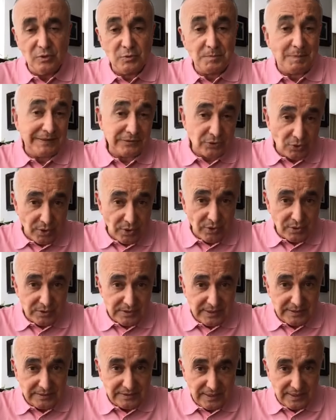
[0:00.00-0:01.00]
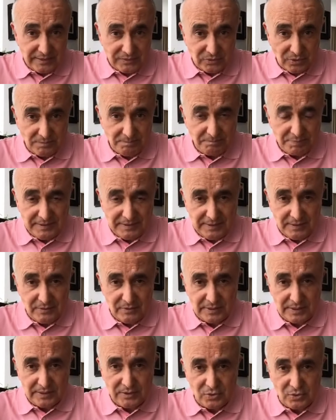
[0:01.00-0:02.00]
Los patronos del Teletón
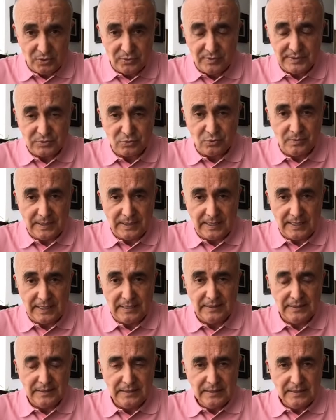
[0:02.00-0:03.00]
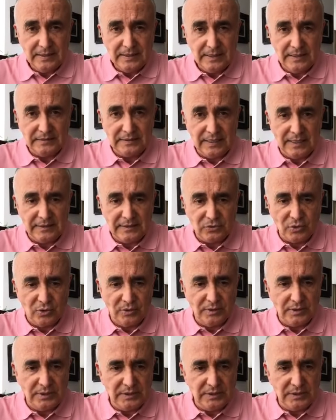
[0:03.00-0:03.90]
pidieron que yo no estuviera en Teletón.